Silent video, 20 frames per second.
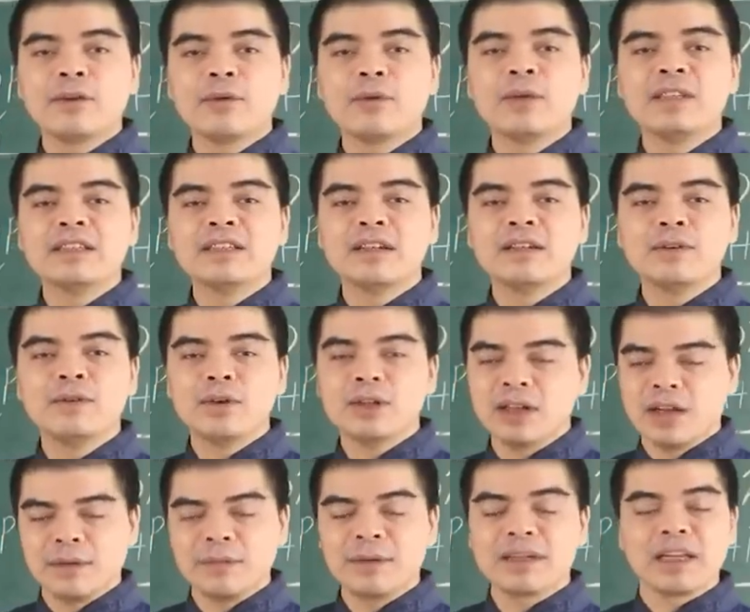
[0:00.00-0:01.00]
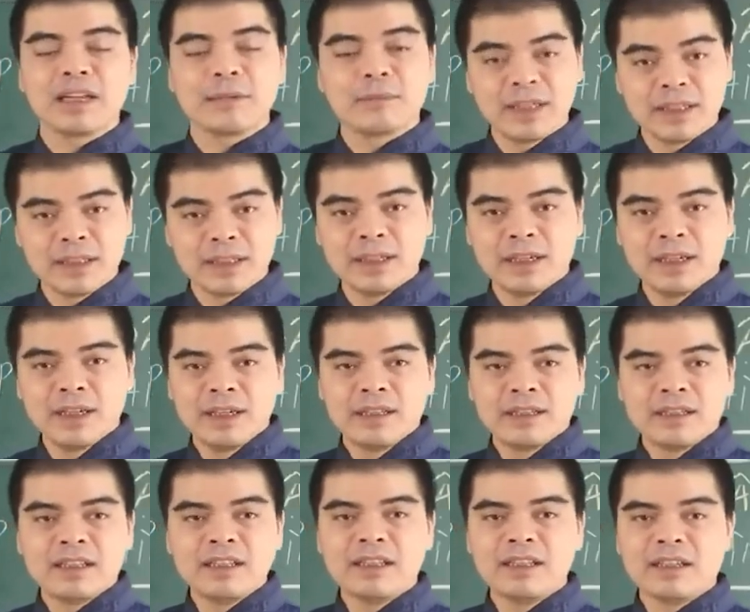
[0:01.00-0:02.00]
có quý nhân luôn ở bên cạnh mình
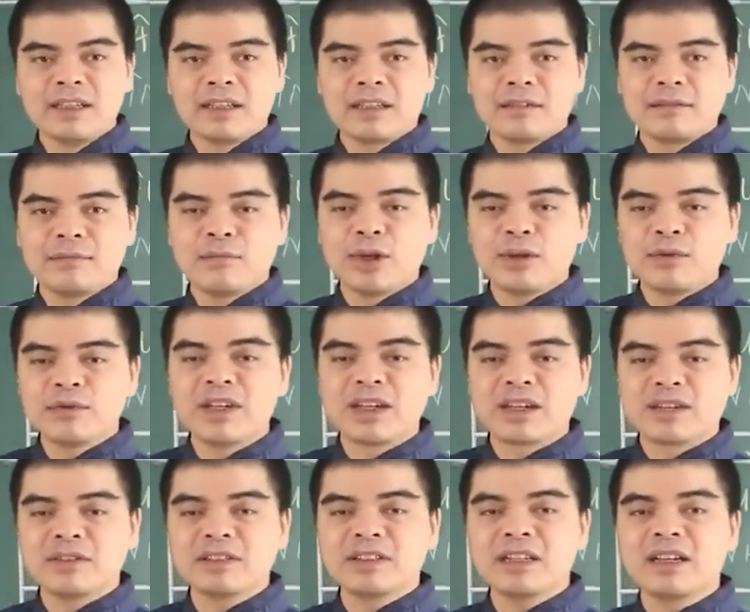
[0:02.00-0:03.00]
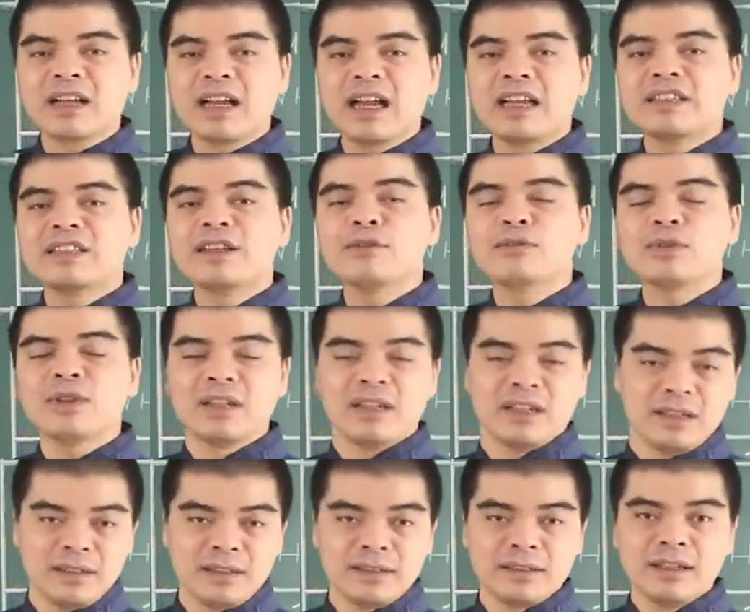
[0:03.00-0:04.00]
thì mọi việc nó sẽ được hanh thông thuận
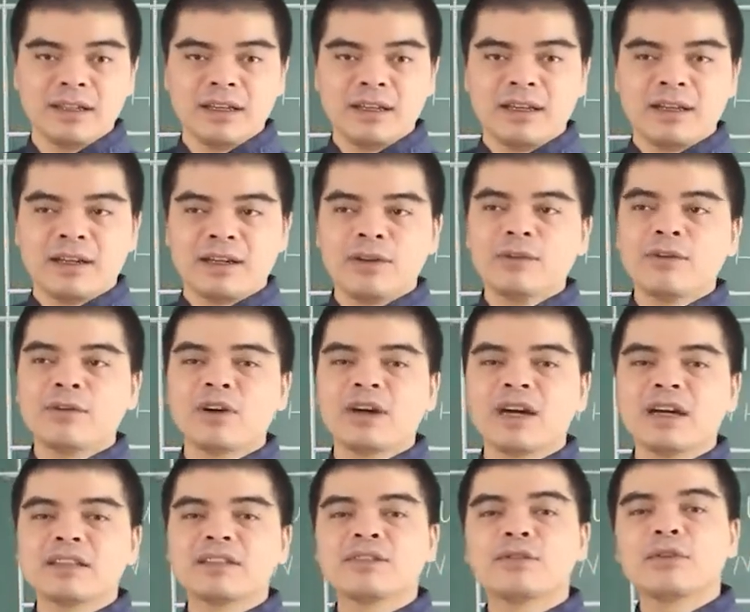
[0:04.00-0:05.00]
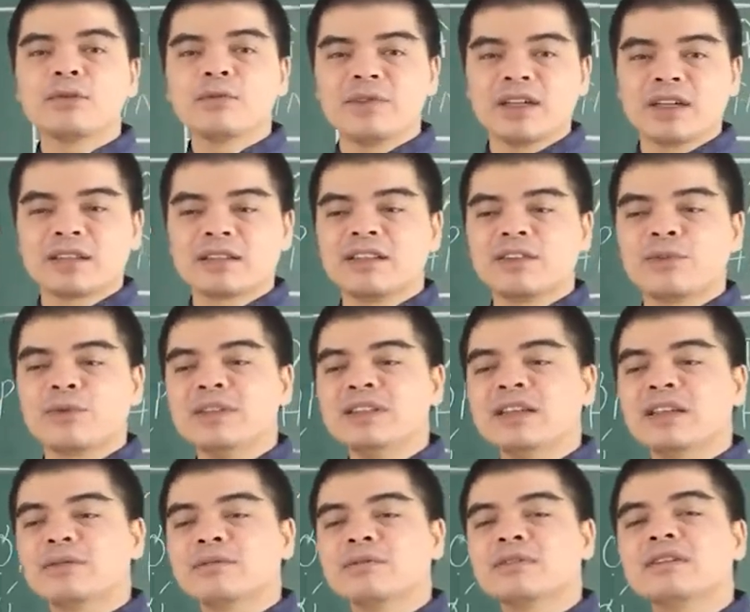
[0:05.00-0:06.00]
lợi hơn lúc khó khăn trong công việc thì quý
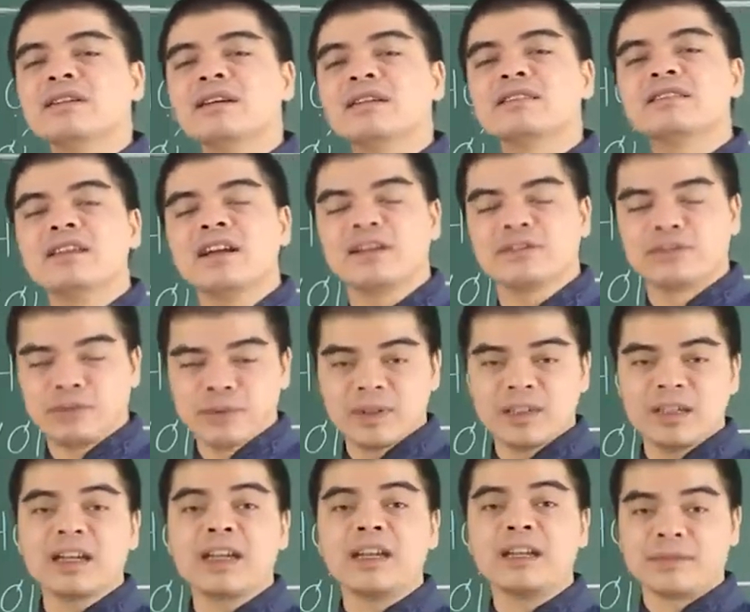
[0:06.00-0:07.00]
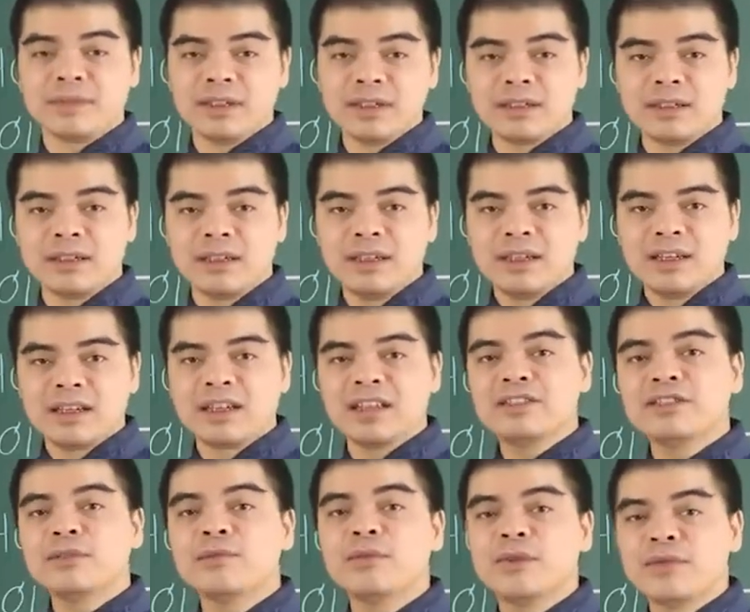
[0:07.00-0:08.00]
nhân cũng tương trợ giúp đỡ ngay lập tức
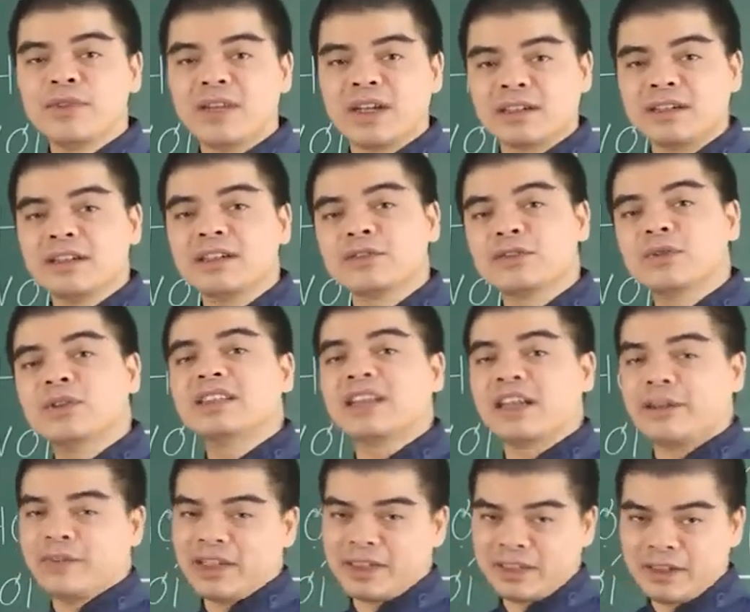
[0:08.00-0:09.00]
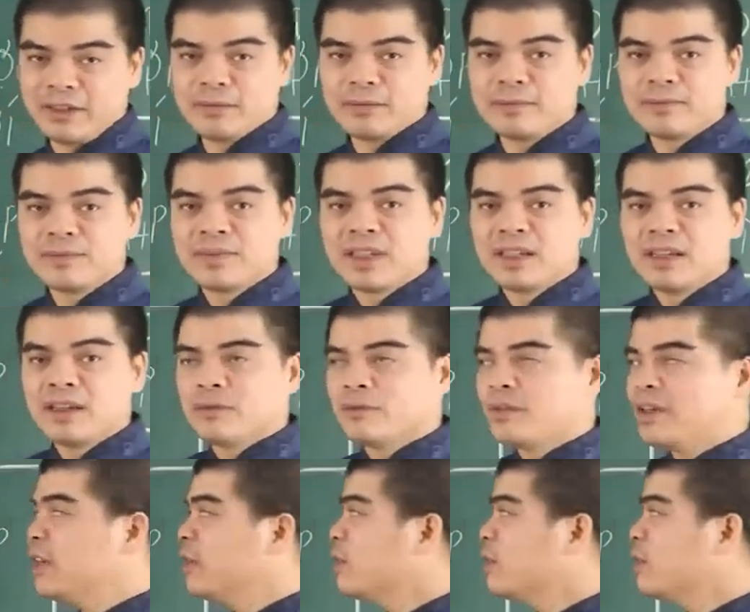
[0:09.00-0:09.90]
khiến cho mọi việc nó được suôn sẻ và hanh thông vậy